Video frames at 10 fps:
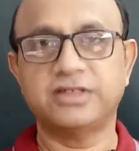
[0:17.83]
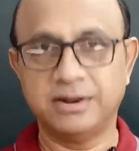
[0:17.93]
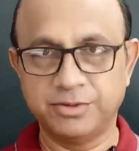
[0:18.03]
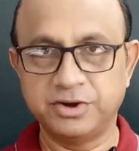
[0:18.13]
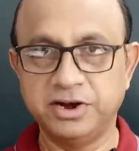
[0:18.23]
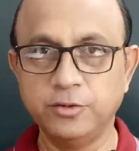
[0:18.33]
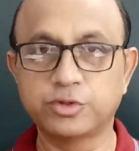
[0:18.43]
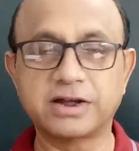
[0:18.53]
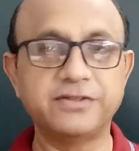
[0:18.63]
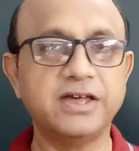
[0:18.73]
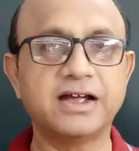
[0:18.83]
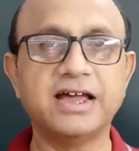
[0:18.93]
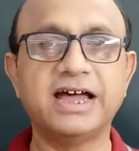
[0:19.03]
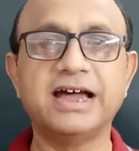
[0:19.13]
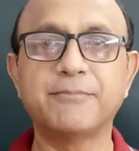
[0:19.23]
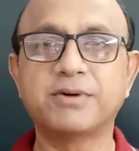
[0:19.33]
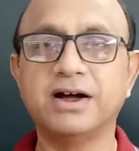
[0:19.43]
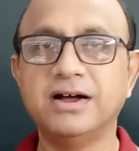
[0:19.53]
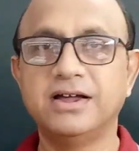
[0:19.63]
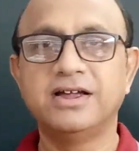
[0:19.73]
सिलेबस रिड्यूस कर दिया गया है
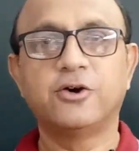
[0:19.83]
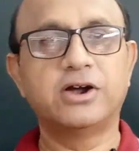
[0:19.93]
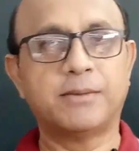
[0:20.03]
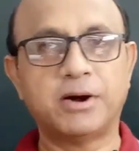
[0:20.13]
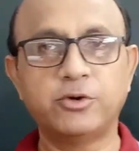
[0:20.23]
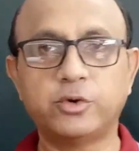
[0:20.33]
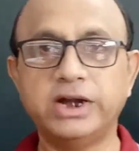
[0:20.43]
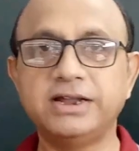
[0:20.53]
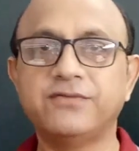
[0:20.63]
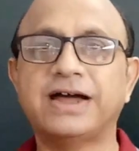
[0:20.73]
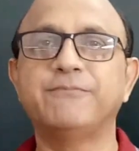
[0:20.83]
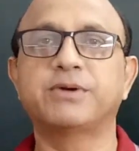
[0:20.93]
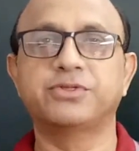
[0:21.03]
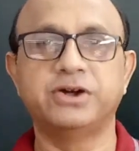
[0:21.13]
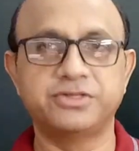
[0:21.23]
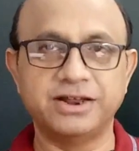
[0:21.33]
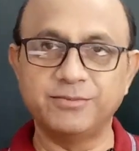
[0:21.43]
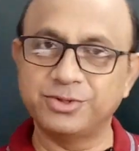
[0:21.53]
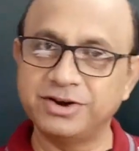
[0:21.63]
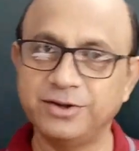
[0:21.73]
आपका और अबाउट 25 परसेंट
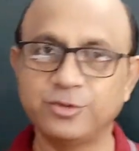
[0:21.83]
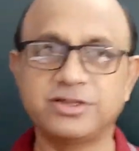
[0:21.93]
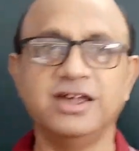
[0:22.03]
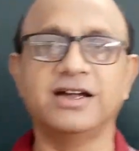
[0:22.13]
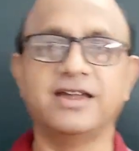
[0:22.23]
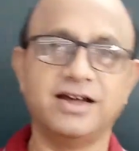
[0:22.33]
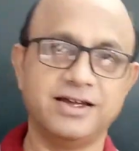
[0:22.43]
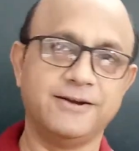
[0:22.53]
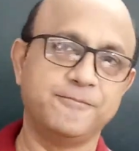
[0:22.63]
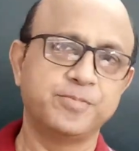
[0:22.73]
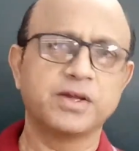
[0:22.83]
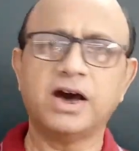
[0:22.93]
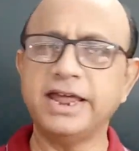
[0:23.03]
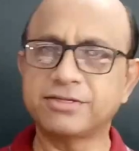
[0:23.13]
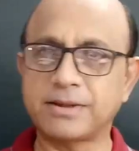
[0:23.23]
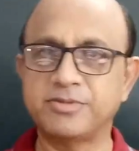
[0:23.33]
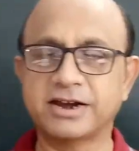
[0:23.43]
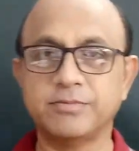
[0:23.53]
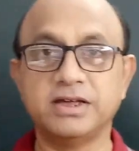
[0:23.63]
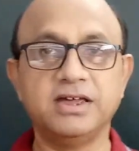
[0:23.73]
सिलेबस रिड्यूस किया गया है हर एक
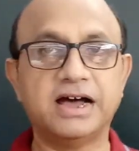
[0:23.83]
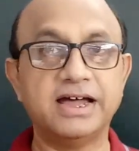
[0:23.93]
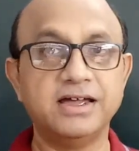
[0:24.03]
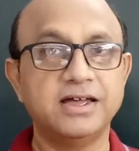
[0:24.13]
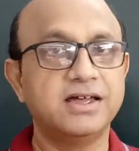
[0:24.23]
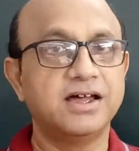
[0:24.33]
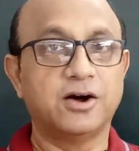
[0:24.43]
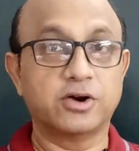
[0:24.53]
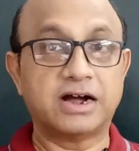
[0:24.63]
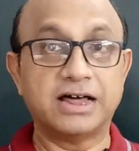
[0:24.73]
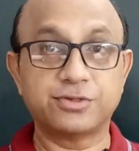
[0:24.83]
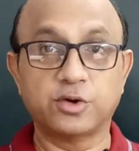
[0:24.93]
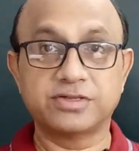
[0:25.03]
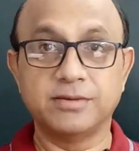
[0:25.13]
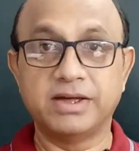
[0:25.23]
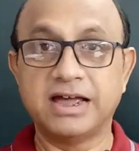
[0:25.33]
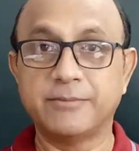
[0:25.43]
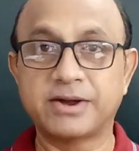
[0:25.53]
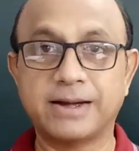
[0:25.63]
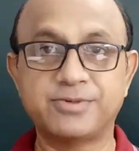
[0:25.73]
सब्जेक्ट में किया है और ख़ास तौर से मैं
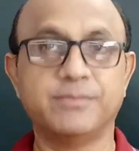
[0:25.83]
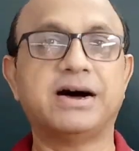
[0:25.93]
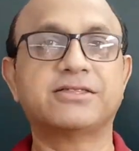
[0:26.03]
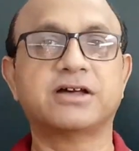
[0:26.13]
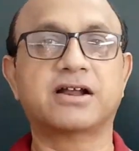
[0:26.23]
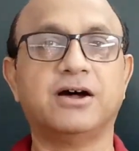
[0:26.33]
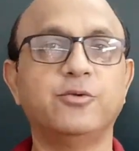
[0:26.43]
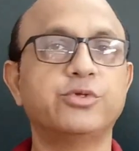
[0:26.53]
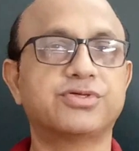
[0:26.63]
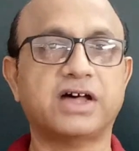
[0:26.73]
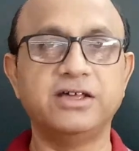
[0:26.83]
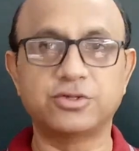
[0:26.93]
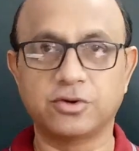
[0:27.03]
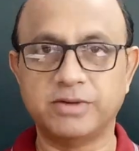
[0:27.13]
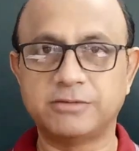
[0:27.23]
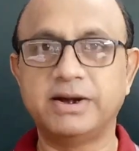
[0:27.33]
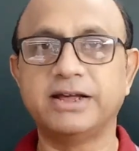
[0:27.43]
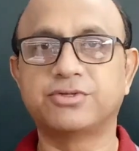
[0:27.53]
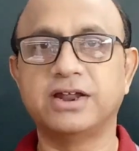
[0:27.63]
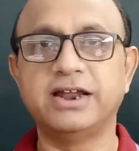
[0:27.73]
यहाँ पर आपसे बात कर रहा हूँ साइंस और
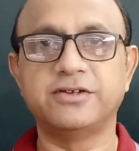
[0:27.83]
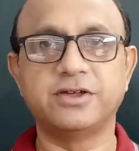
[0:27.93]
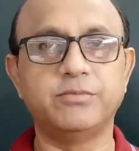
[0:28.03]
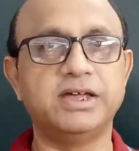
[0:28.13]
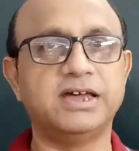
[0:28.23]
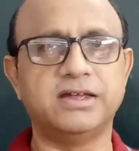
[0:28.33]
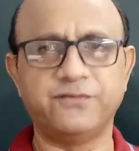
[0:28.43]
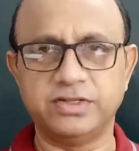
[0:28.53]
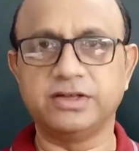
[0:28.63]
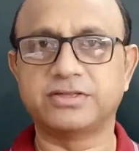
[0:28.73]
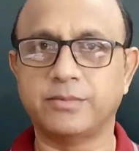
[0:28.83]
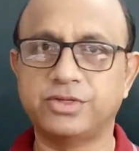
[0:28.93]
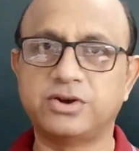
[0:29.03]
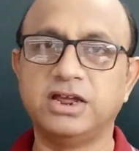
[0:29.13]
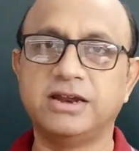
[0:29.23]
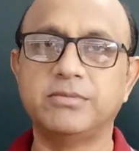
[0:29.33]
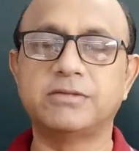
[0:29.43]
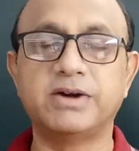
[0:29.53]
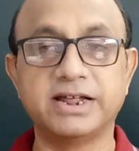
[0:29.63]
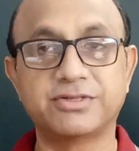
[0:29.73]
मैथमेटिक्स के रिलेशन में यानी फिजिक्स केमिस्ट्री एंड
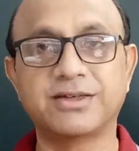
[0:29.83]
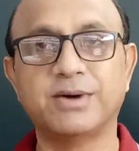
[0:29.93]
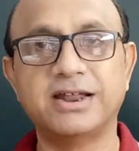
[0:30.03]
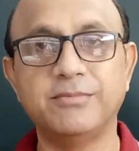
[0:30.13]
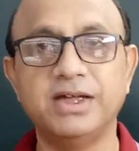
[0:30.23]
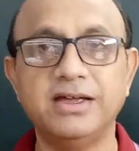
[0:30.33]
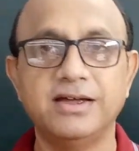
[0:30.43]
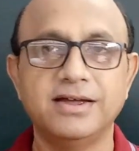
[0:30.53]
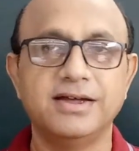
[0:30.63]
मैथमेटिक्स के बारे में